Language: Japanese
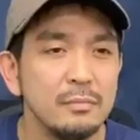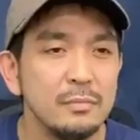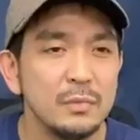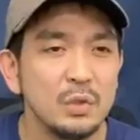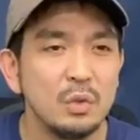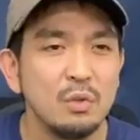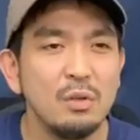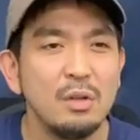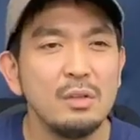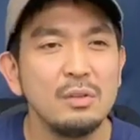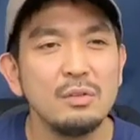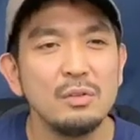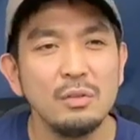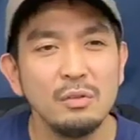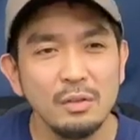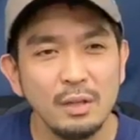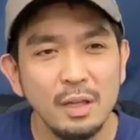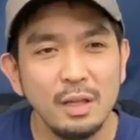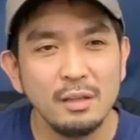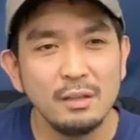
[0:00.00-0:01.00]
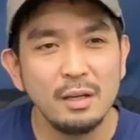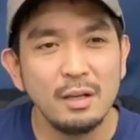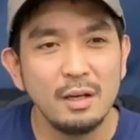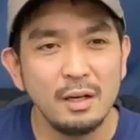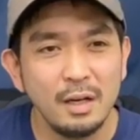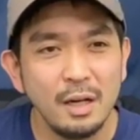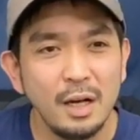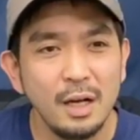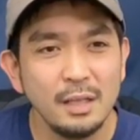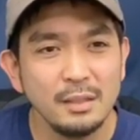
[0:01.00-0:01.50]
そうなんですよね。だか
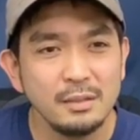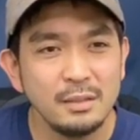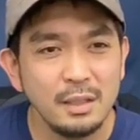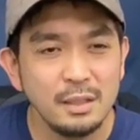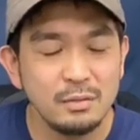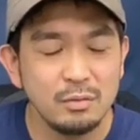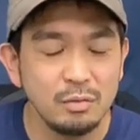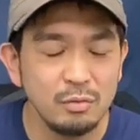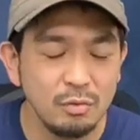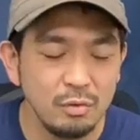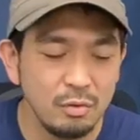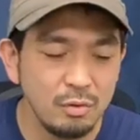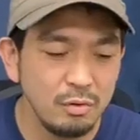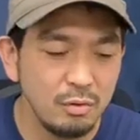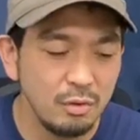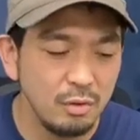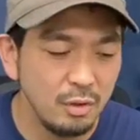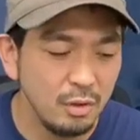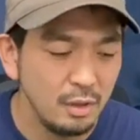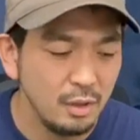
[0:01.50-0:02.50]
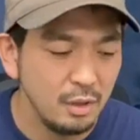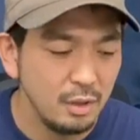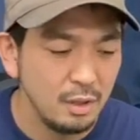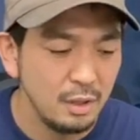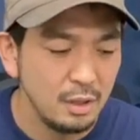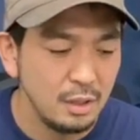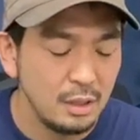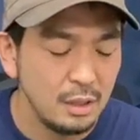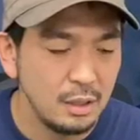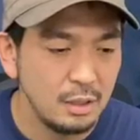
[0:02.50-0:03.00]
ら、じゃあその、
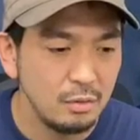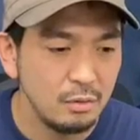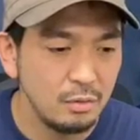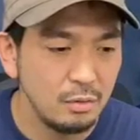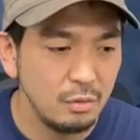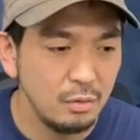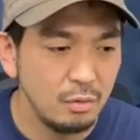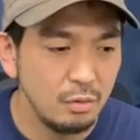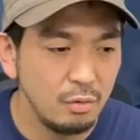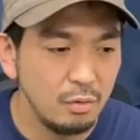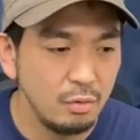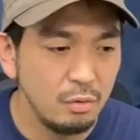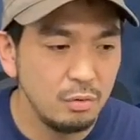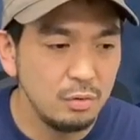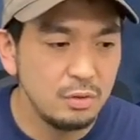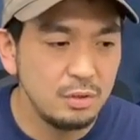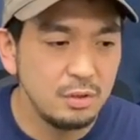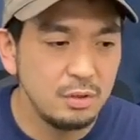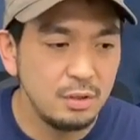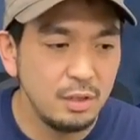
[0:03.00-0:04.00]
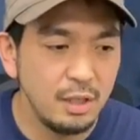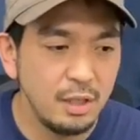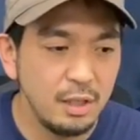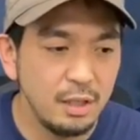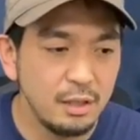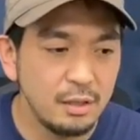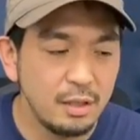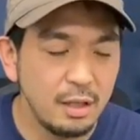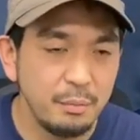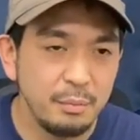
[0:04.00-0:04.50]
お家
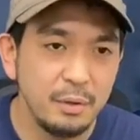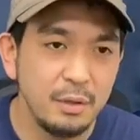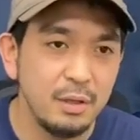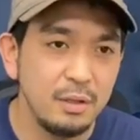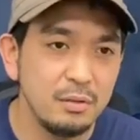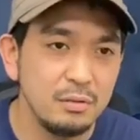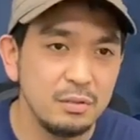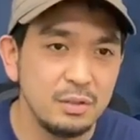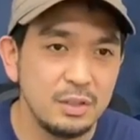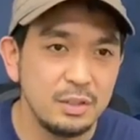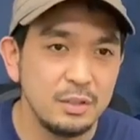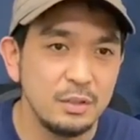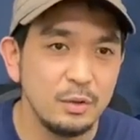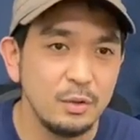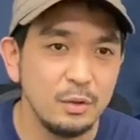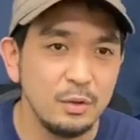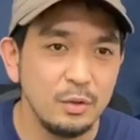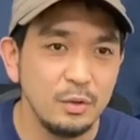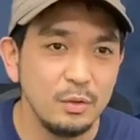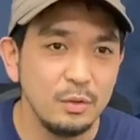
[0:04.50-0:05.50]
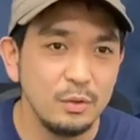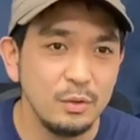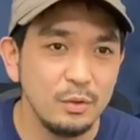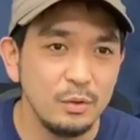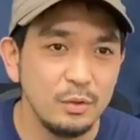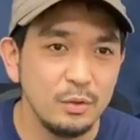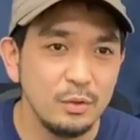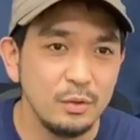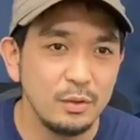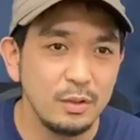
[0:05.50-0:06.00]
で食べれる二
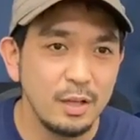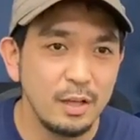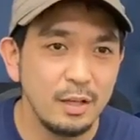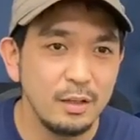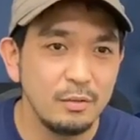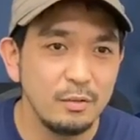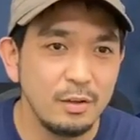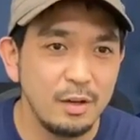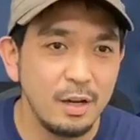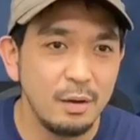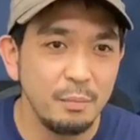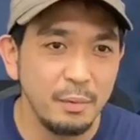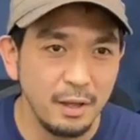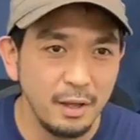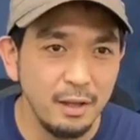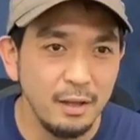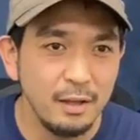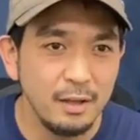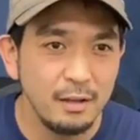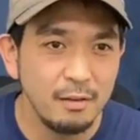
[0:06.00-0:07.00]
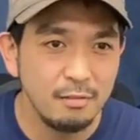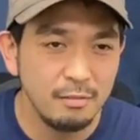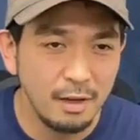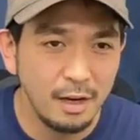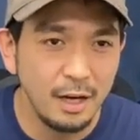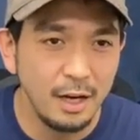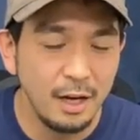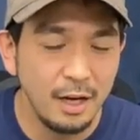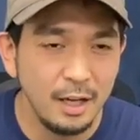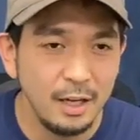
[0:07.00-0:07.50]
郎系のラーメン
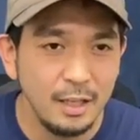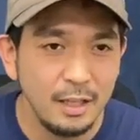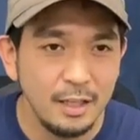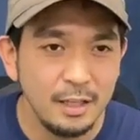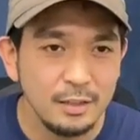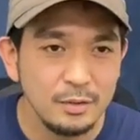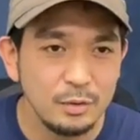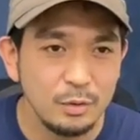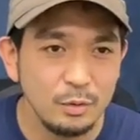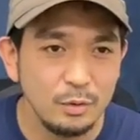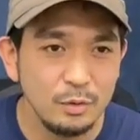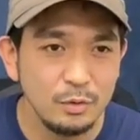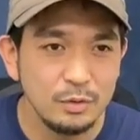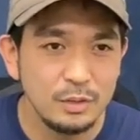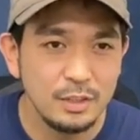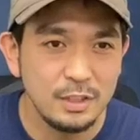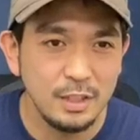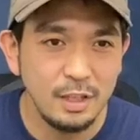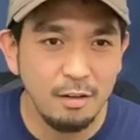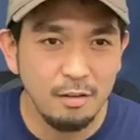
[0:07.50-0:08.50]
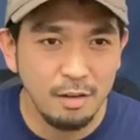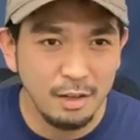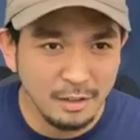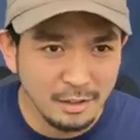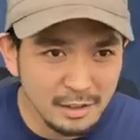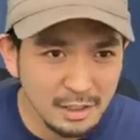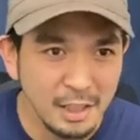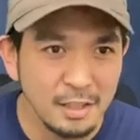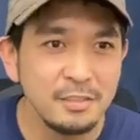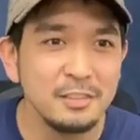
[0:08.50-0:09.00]
は、その違う価
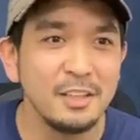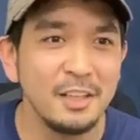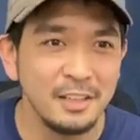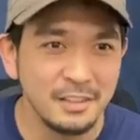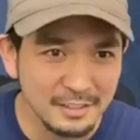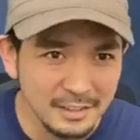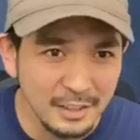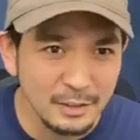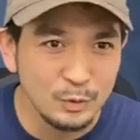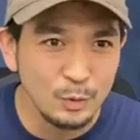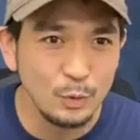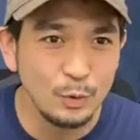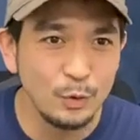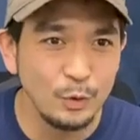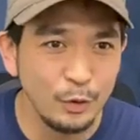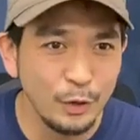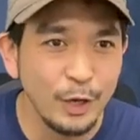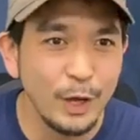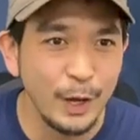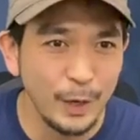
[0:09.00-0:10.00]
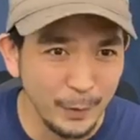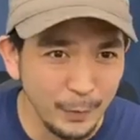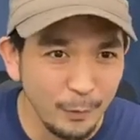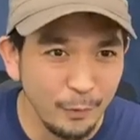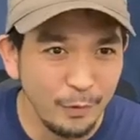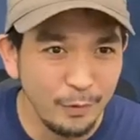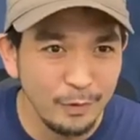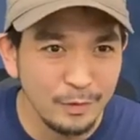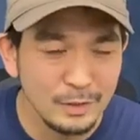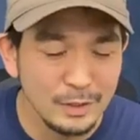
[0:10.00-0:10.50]
値があるじゃないですか、送料以外
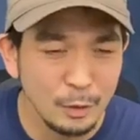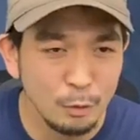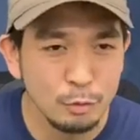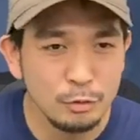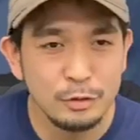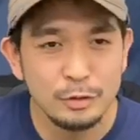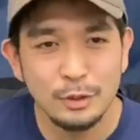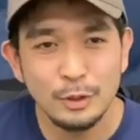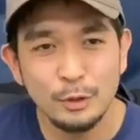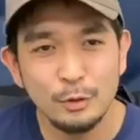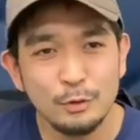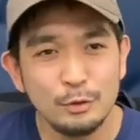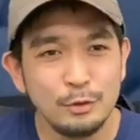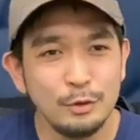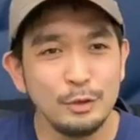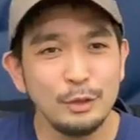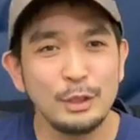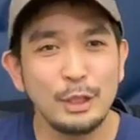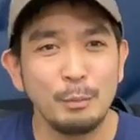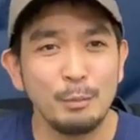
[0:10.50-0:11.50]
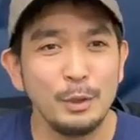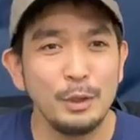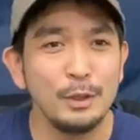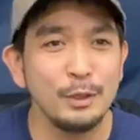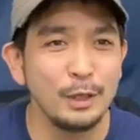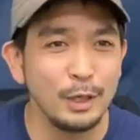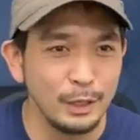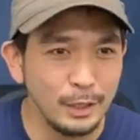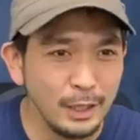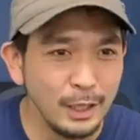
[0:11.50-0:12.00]
の。じゃあお家でゆっくり食べれ
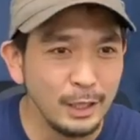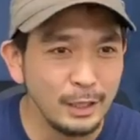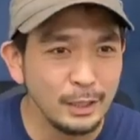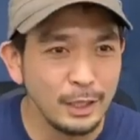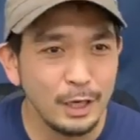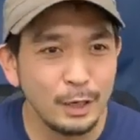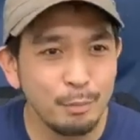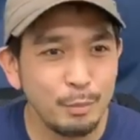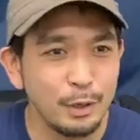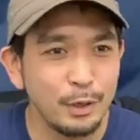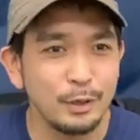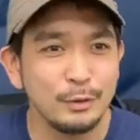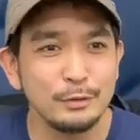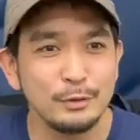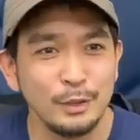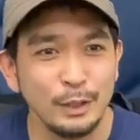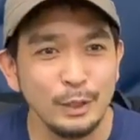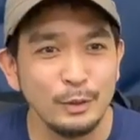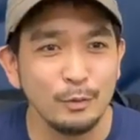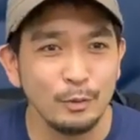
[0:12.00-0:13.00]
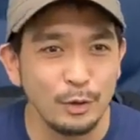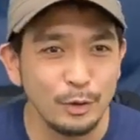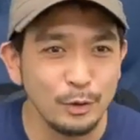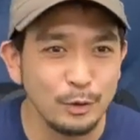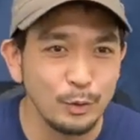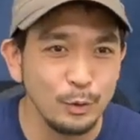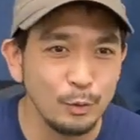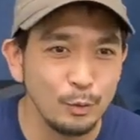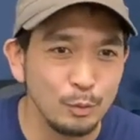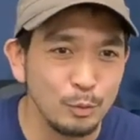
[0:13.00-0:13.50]
たり、並ばなくていいとかっ
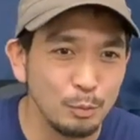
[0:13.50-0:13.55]
ていうこと